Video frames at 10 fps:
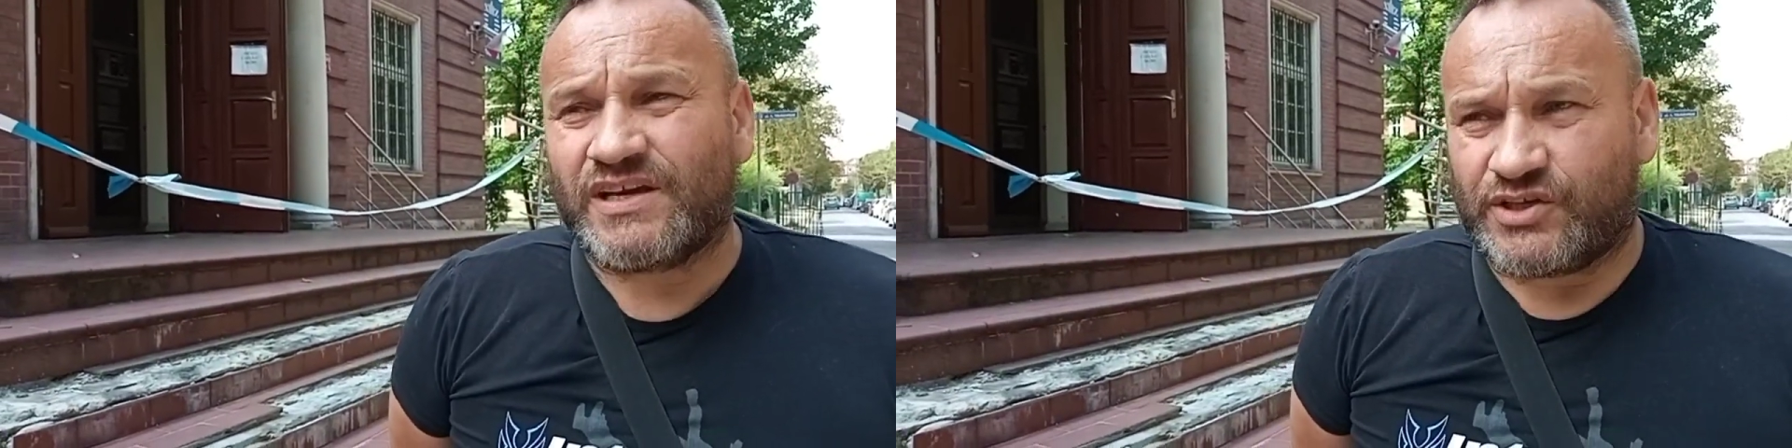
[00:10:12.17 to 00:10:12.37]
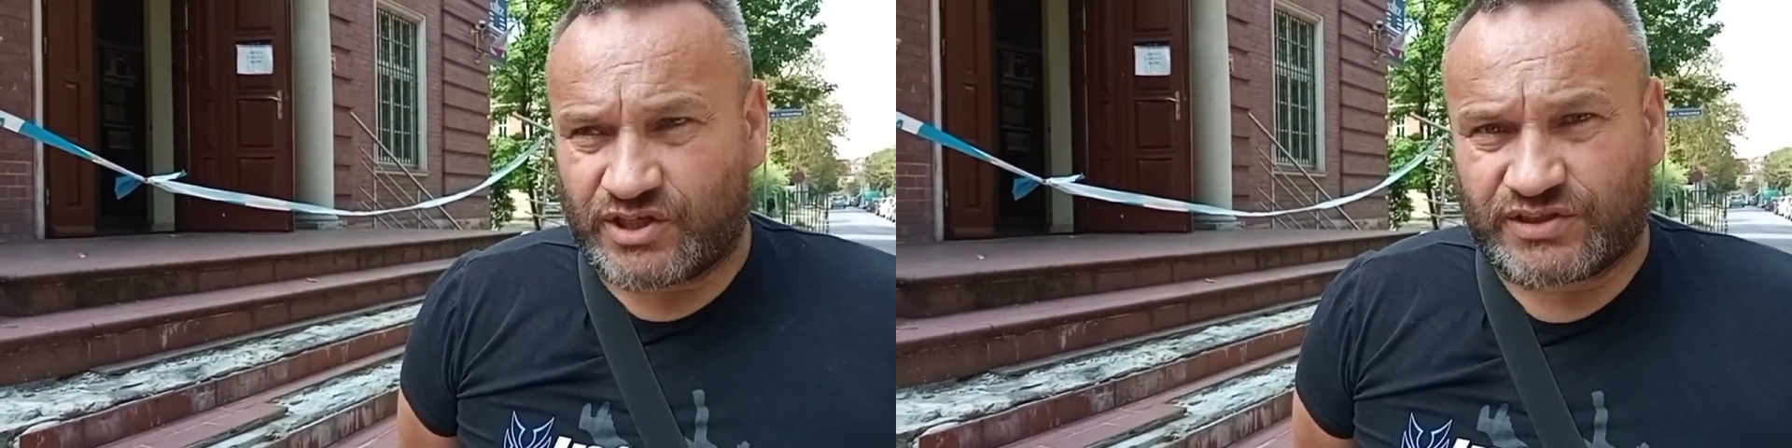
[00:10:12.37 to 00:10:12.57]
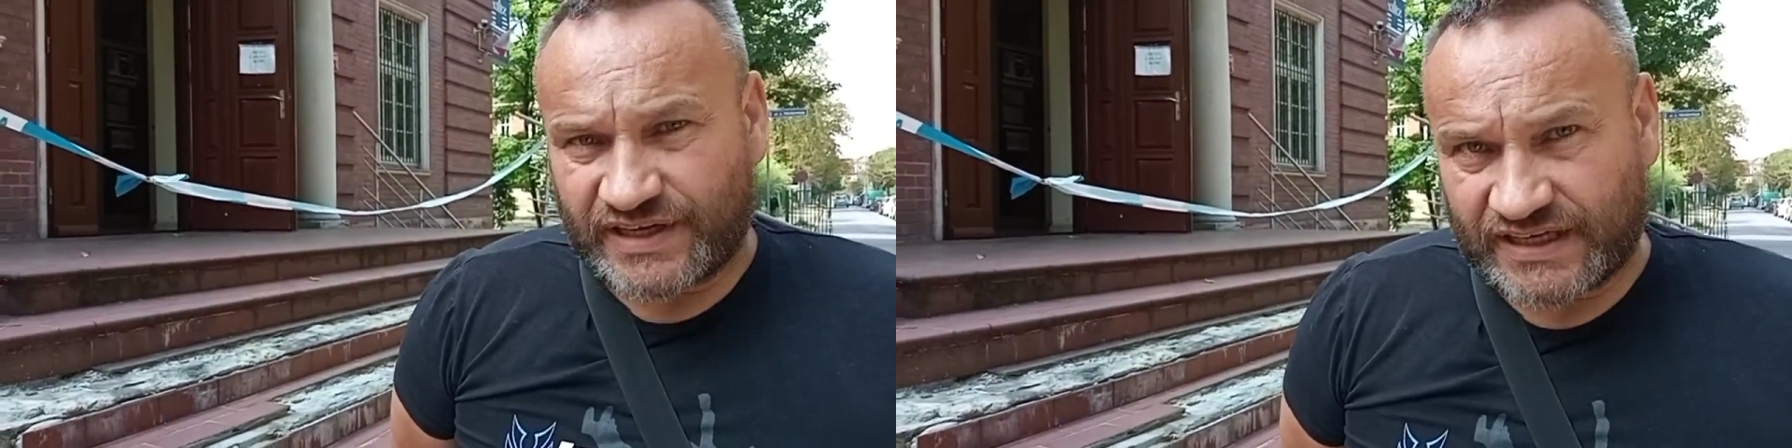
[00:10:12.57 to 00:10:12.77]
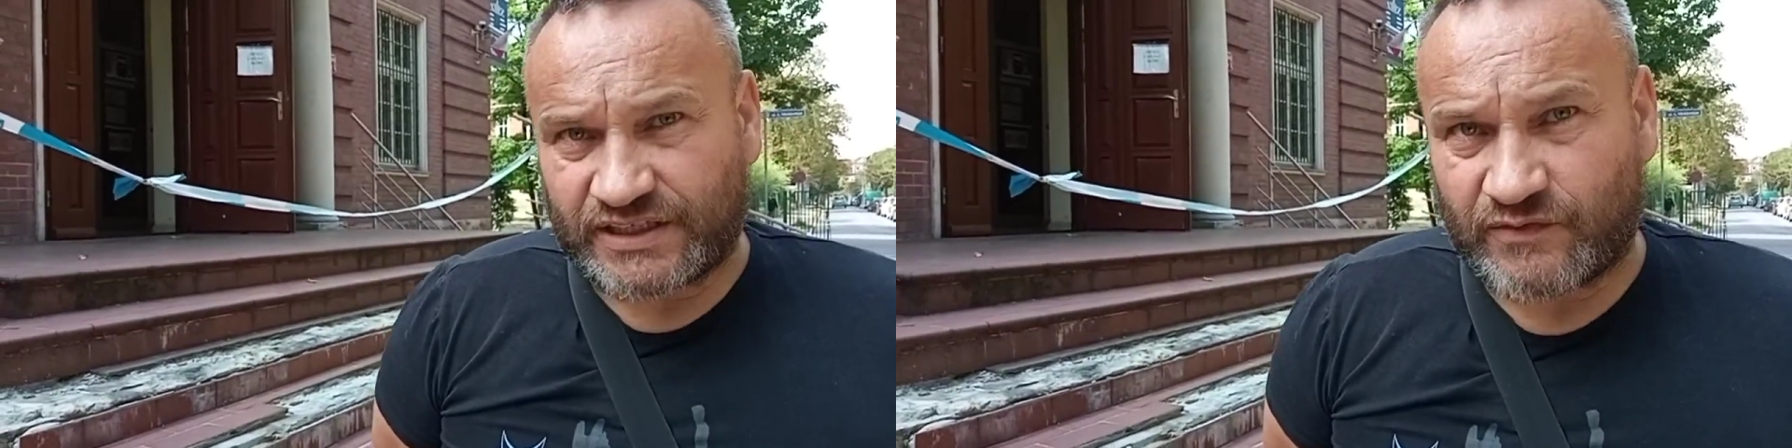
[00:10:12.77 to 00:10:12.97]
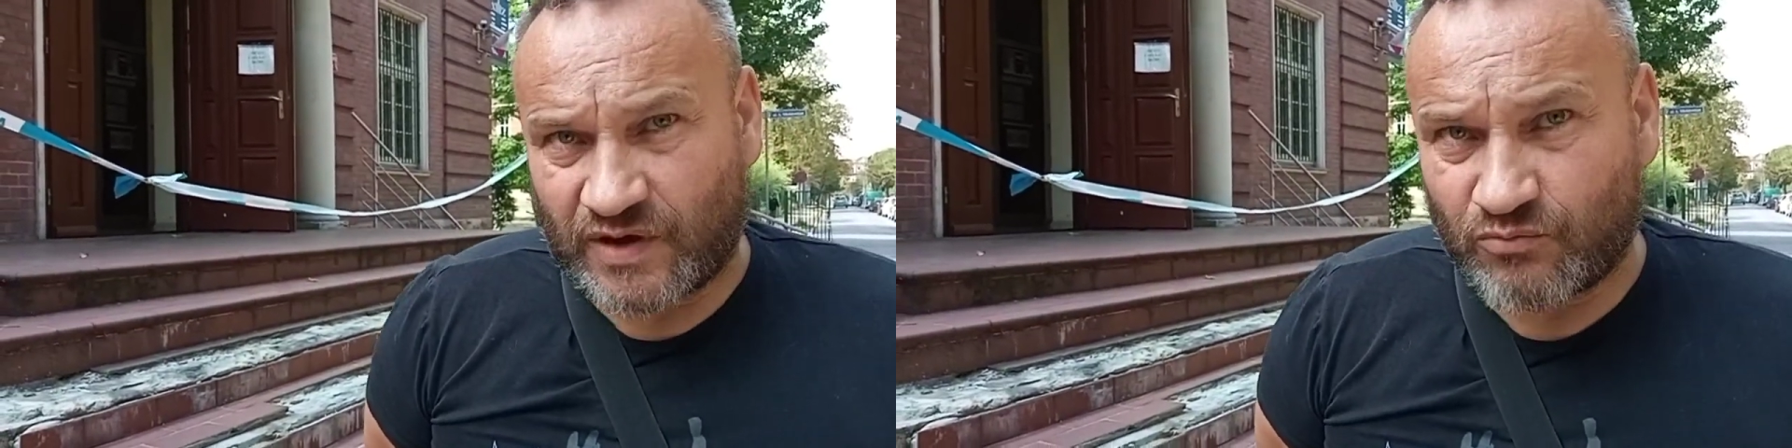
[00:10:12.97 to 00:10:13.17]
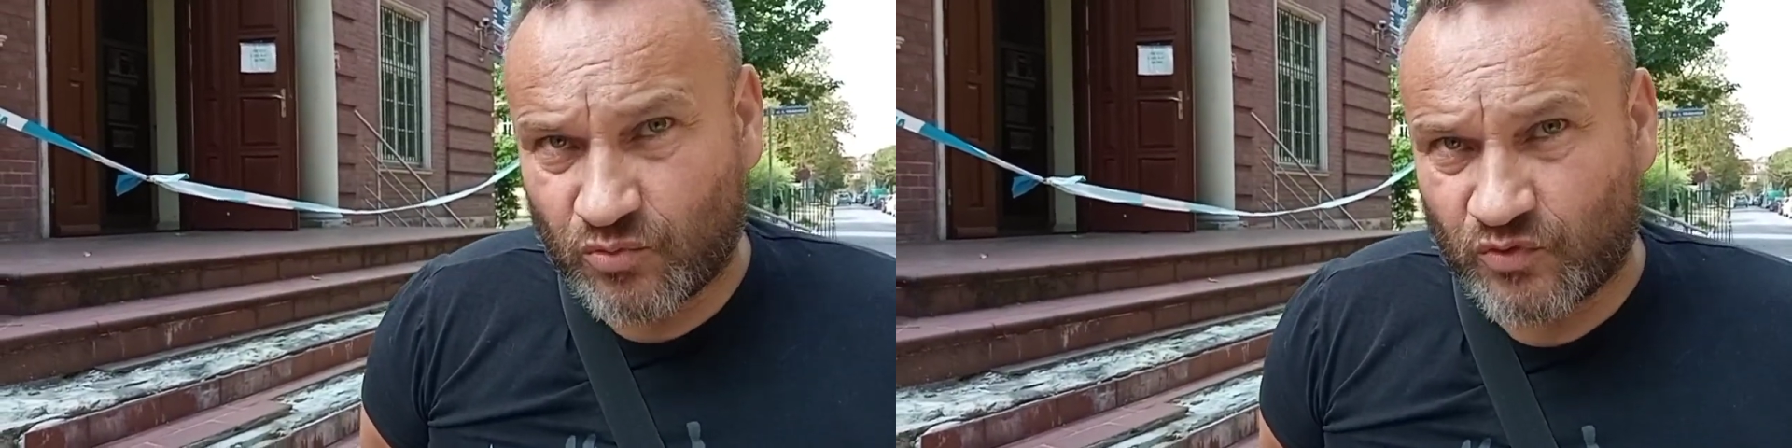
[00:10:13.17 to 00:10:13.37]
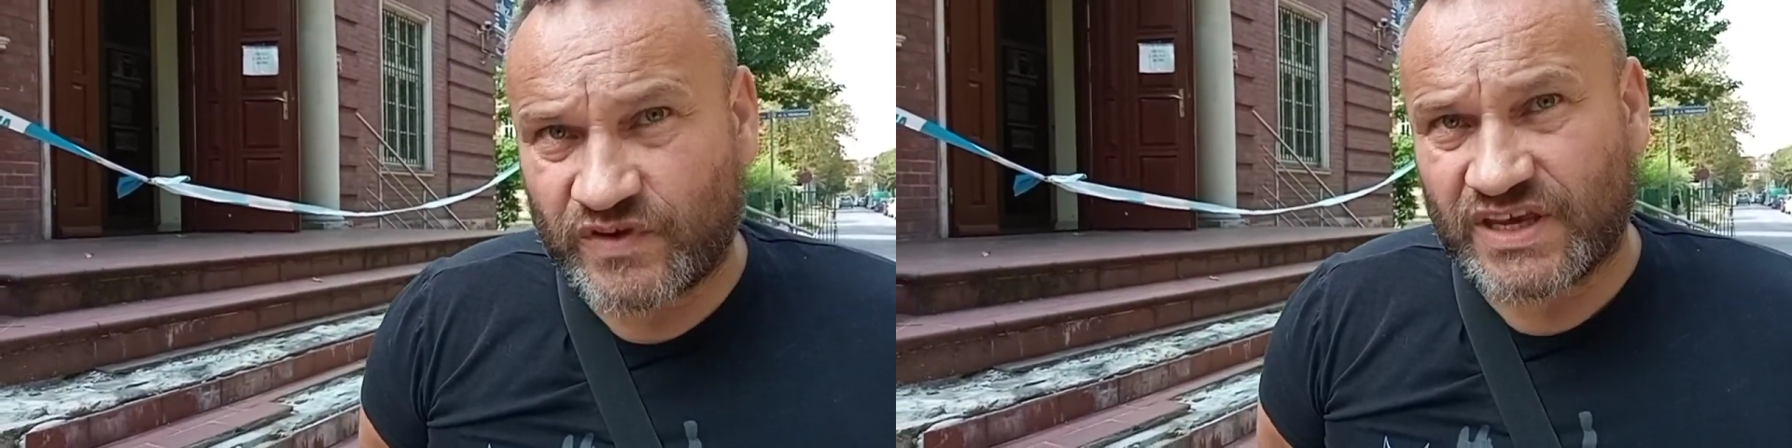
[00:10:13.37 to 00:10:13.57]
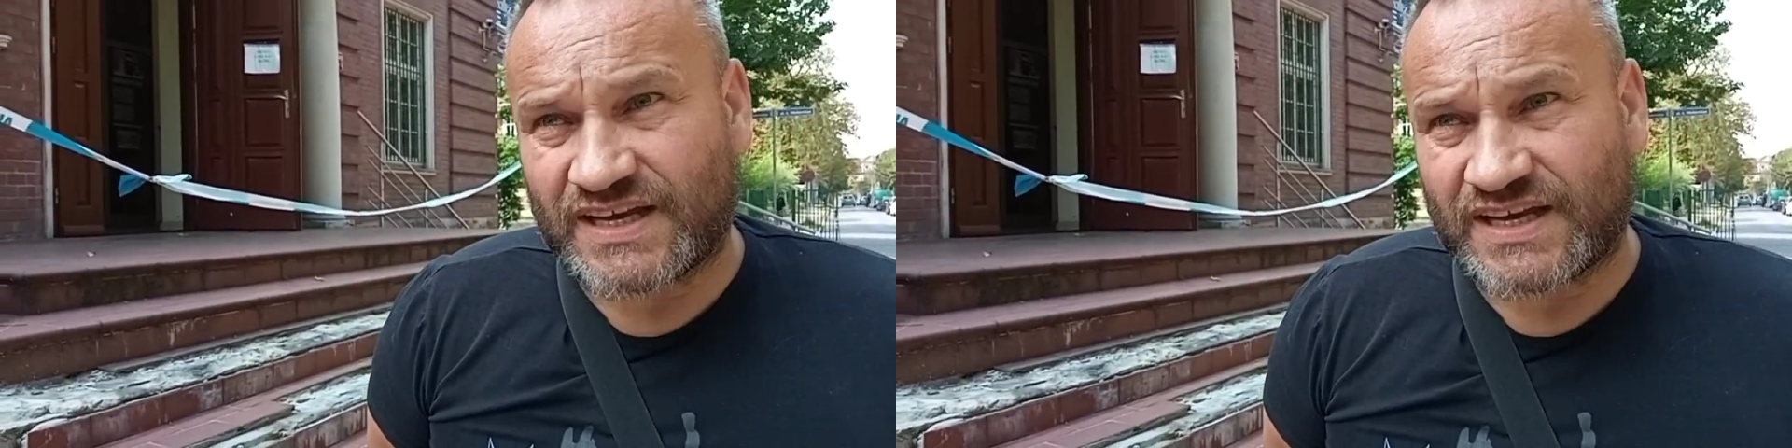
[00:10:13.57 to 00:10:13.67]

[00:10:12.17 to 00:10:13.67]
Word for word: gdzie dyrektywa mówi